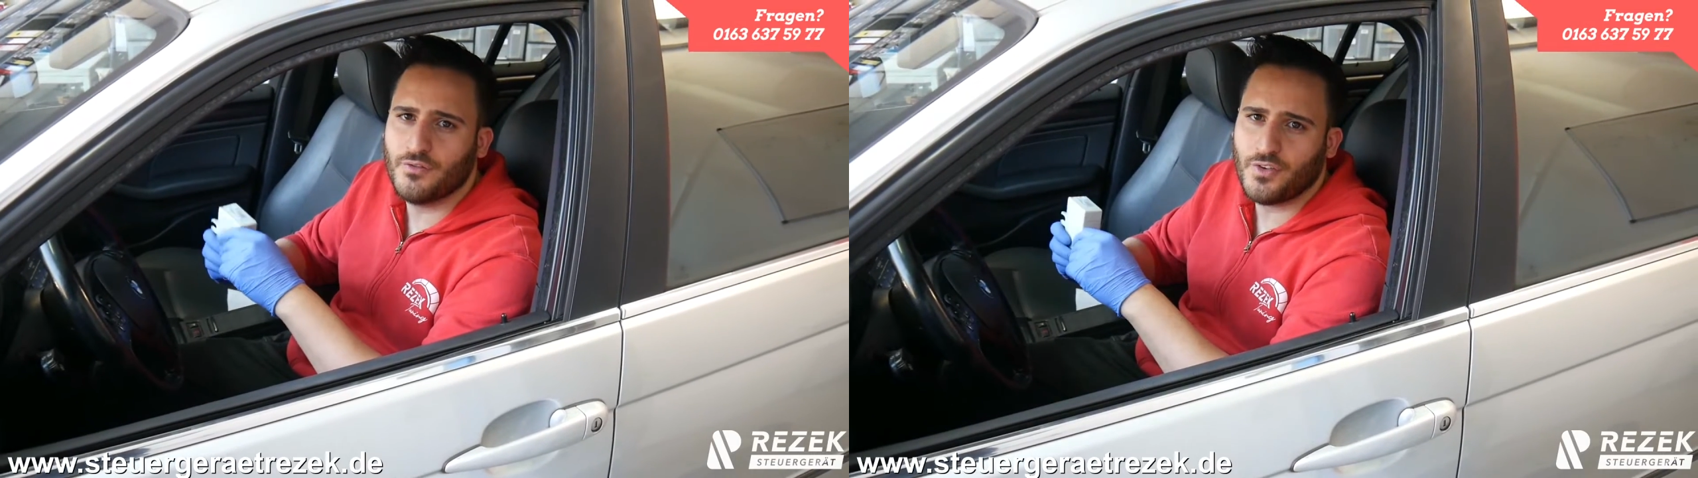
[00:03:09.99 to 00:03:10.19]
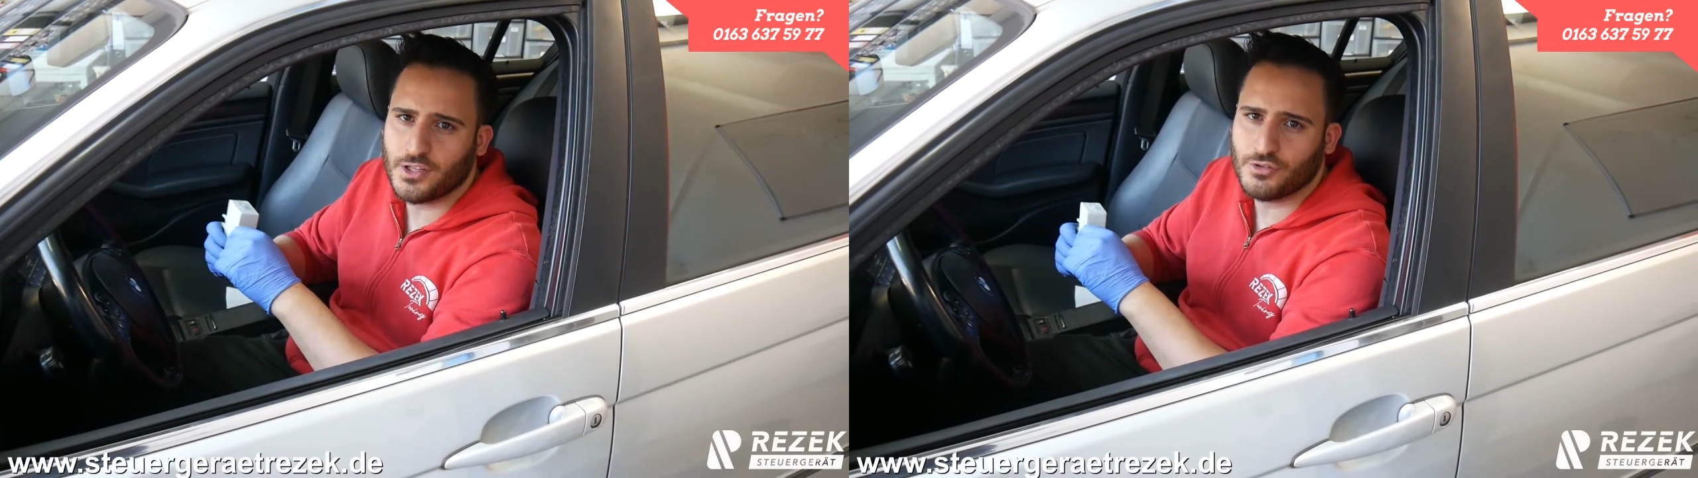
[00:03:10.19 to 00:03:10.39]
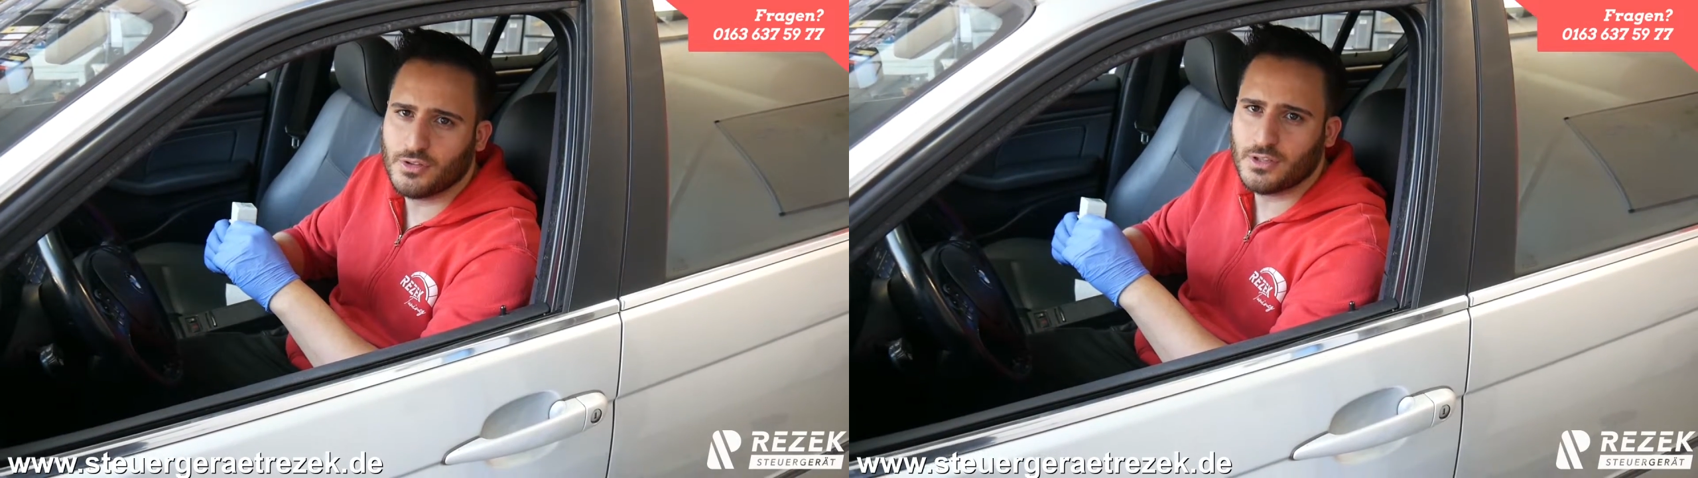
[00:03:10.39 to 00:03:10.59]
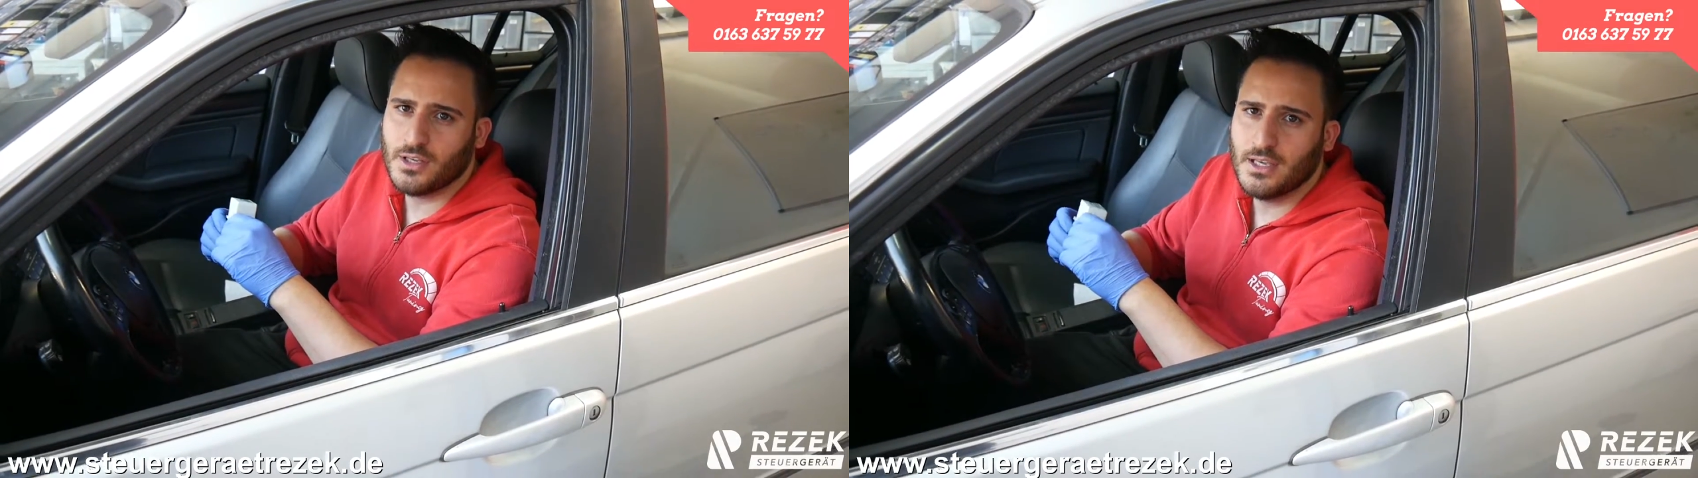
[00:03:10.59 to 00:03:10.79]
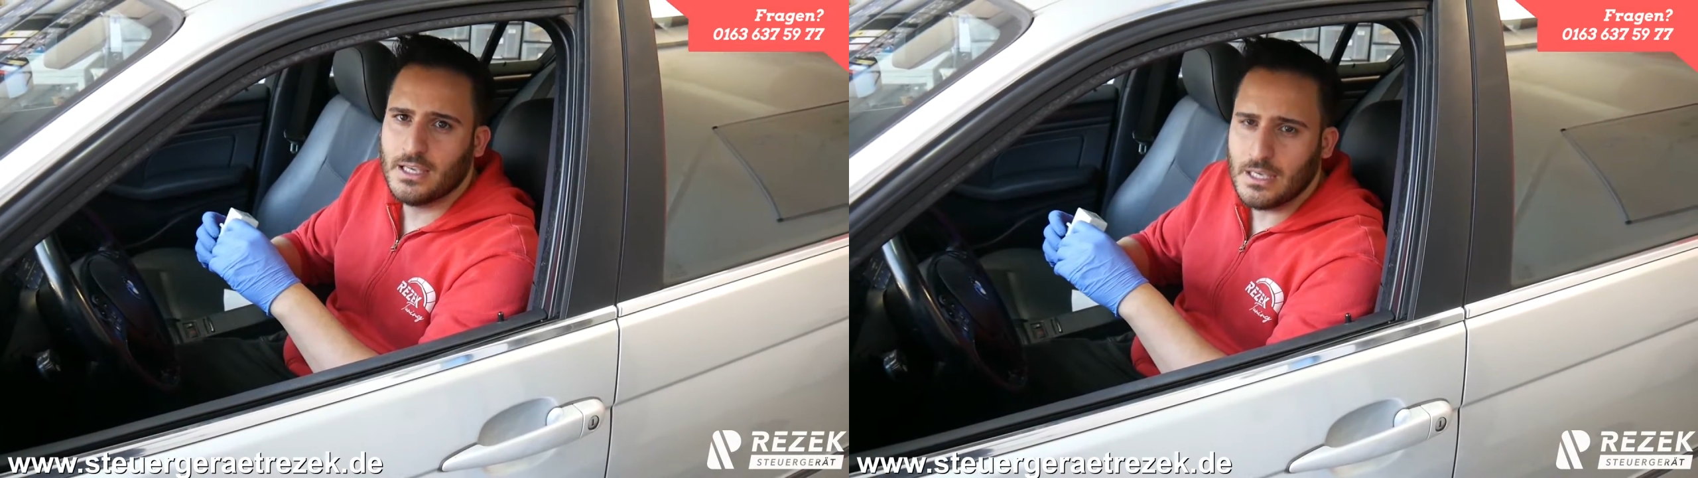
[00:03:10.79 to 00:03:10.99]
im Fahrzeug
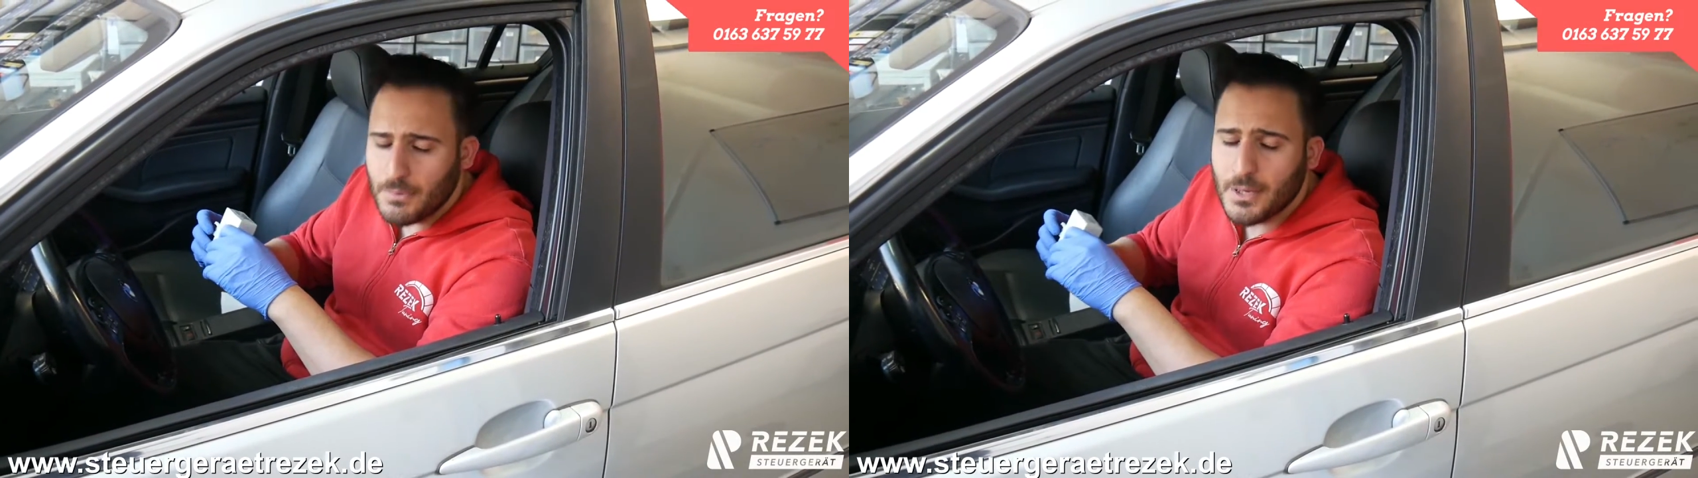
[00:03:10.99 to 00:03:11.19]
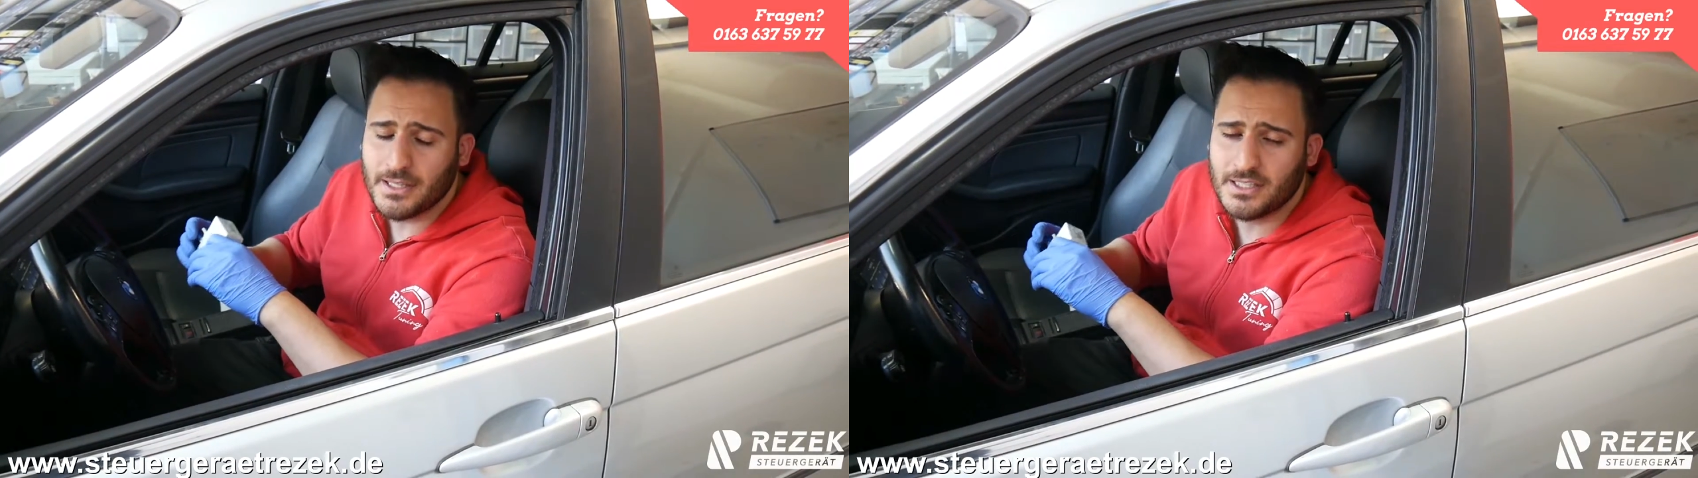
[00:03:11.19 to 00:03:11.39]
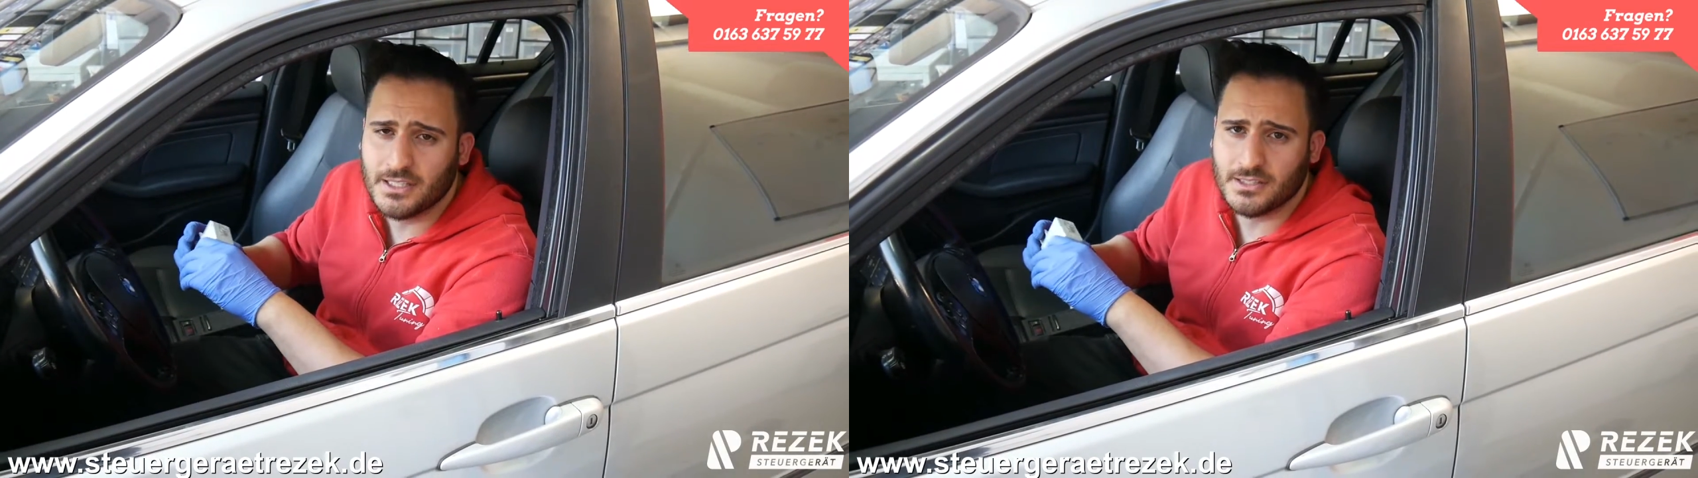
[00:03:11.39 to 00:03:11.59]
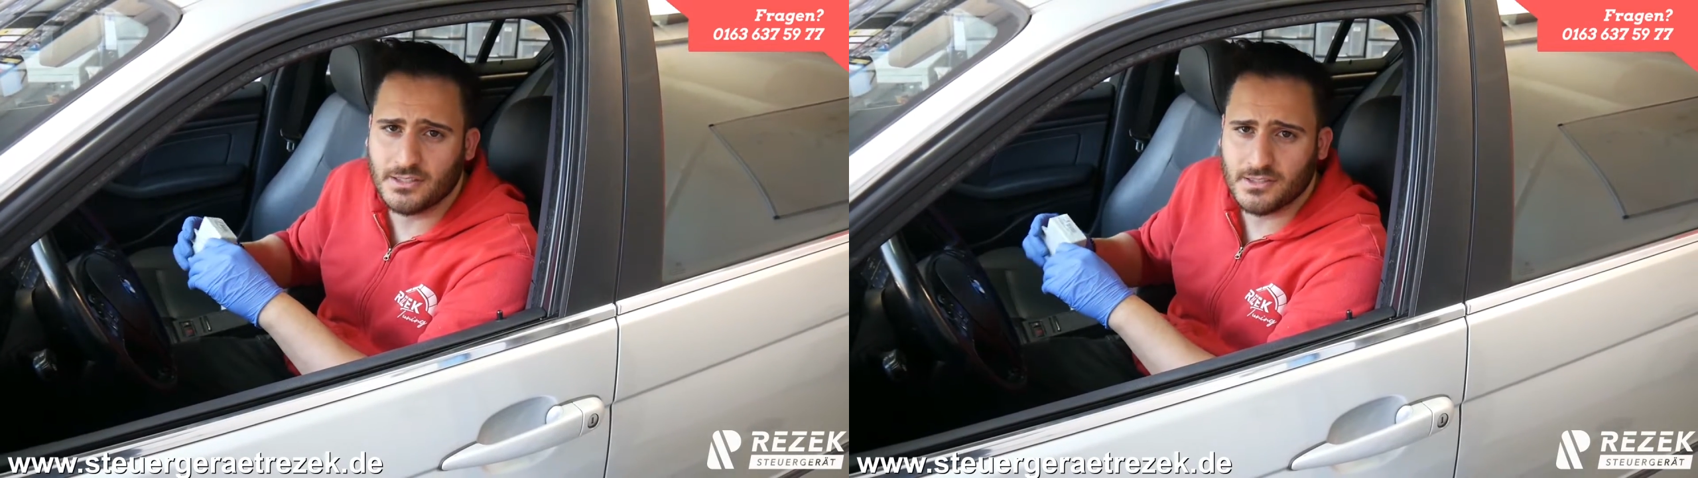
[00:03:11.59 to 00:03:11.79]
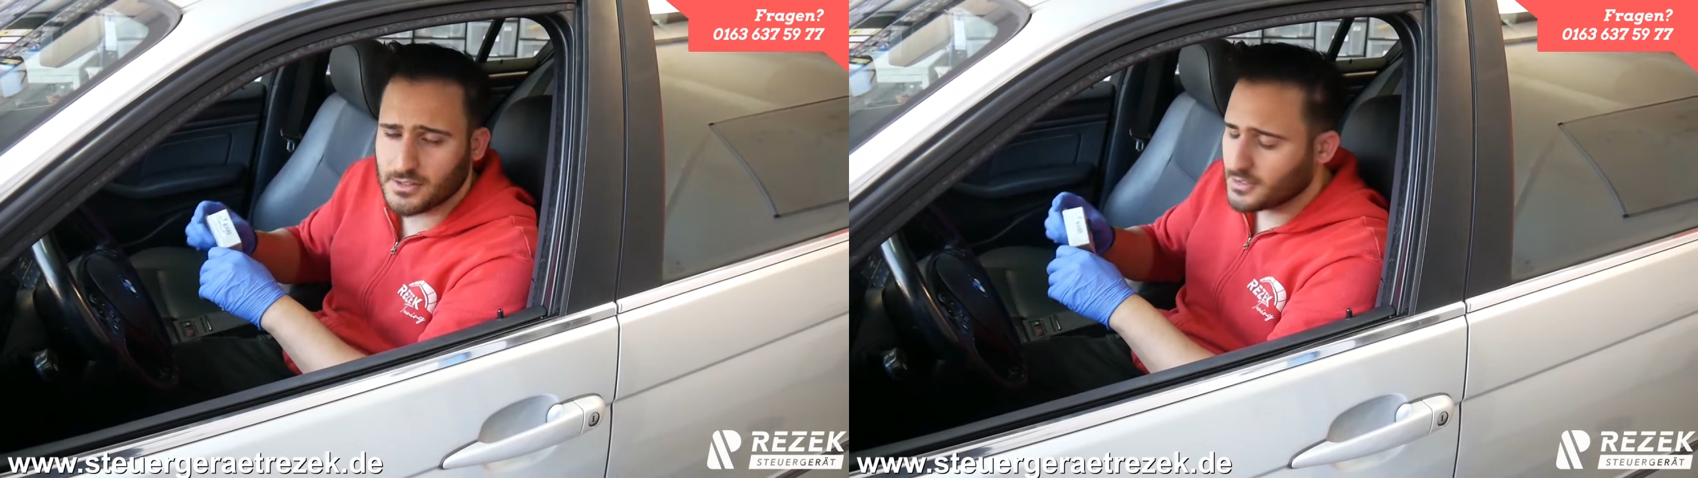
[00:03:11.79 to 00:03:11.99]
implementiert
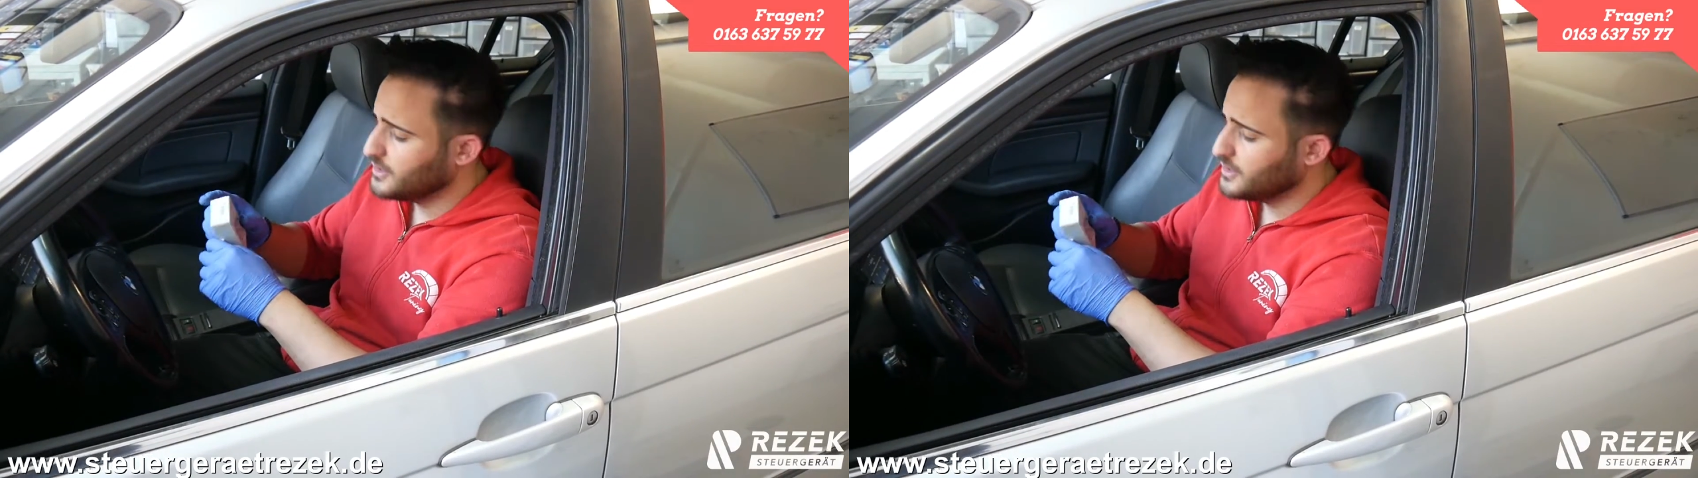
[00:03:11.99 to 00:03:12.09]
ist.